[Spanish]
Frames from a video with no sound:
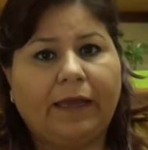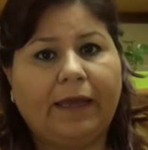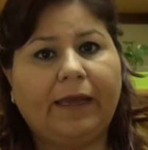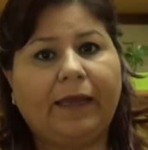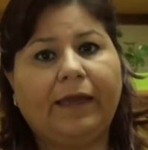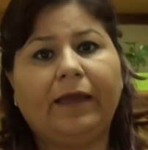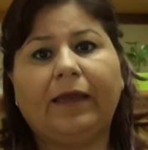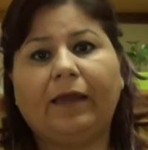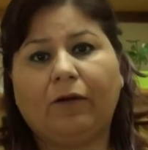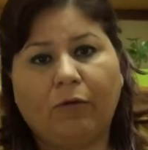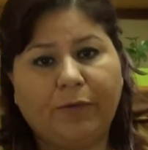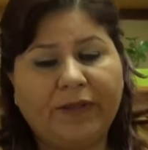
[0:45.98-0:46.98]

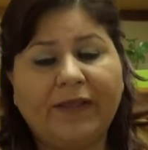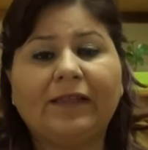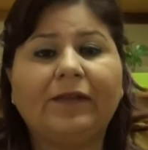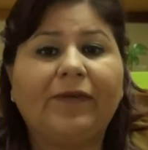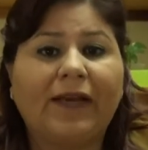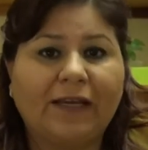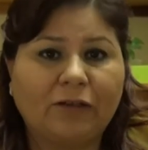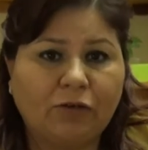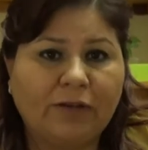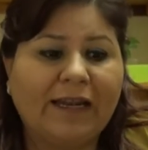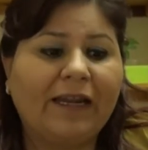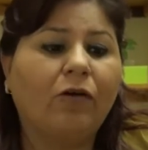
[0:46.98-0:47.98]
eh, copia de
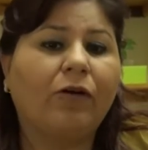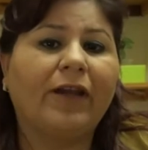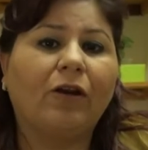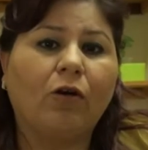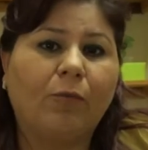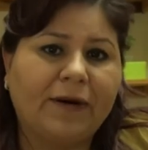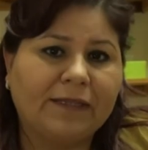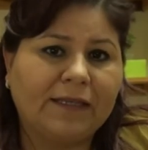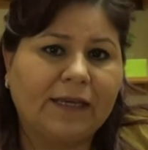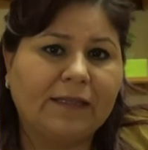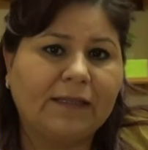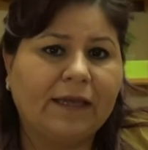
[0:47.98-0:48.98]
identificación del hijo quien lo
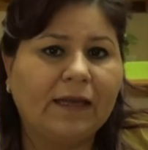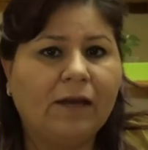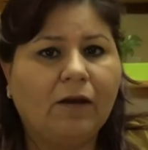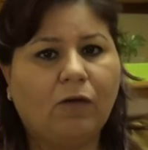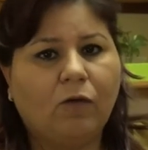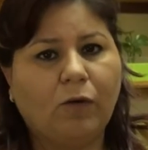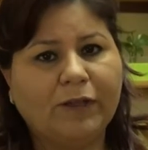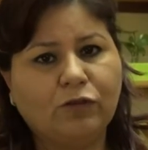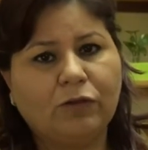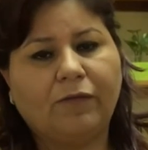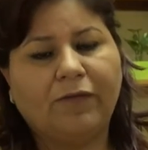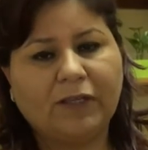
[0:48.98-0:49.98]
presenta o en
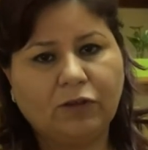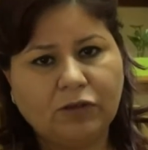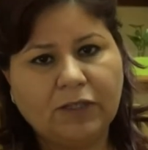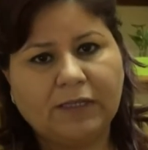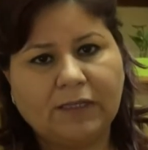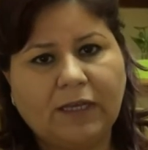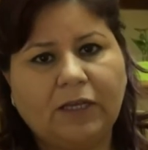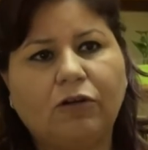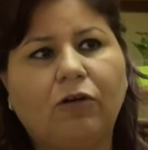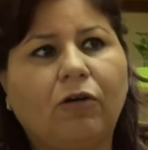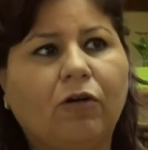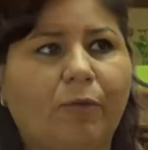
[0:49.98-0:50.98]
su defecto, si es
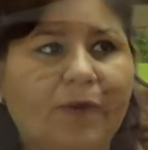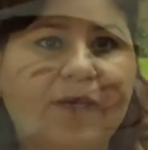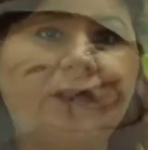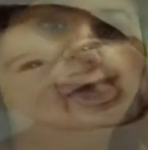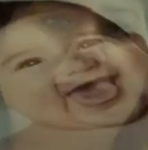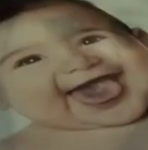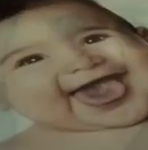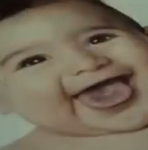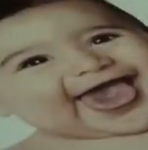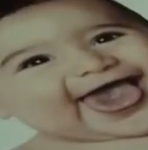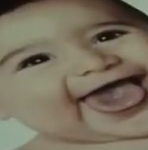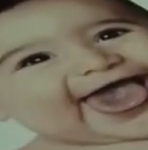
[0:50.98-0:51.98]
niño, copia de
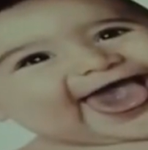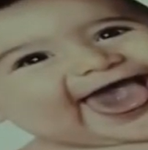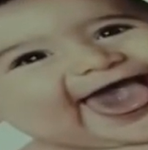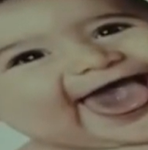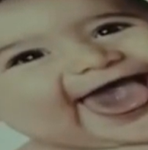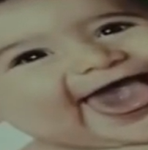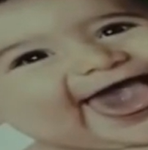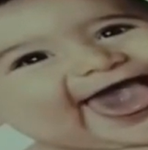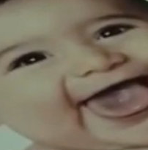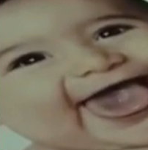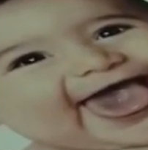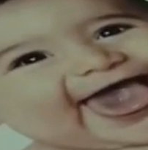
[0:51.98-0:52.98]
identificación de los papás
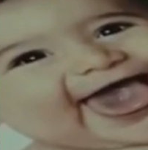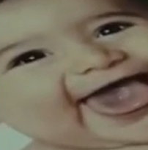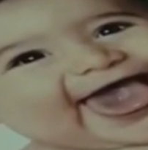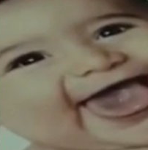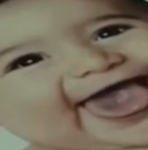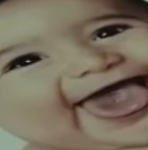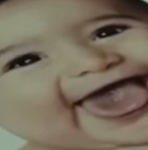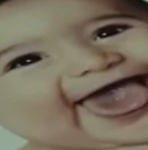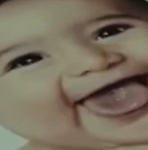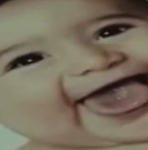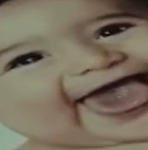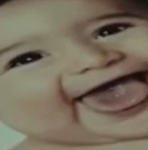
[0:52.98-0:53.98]
y acta de
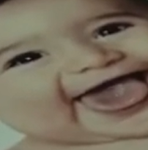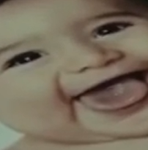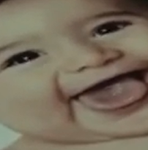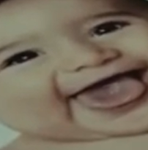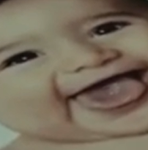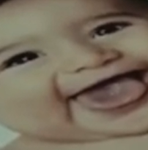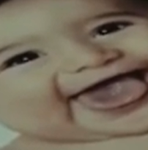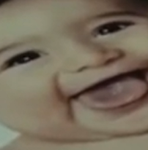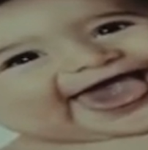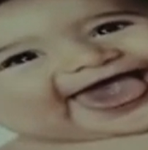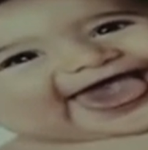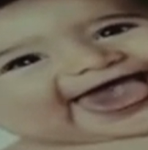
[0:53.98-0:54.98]
nacimiento de los papás.
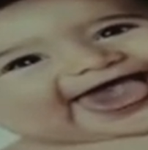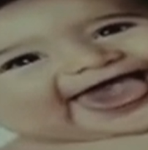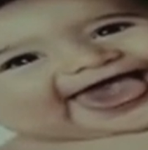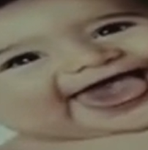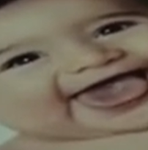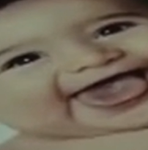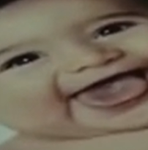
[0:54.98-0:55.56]
No hay edad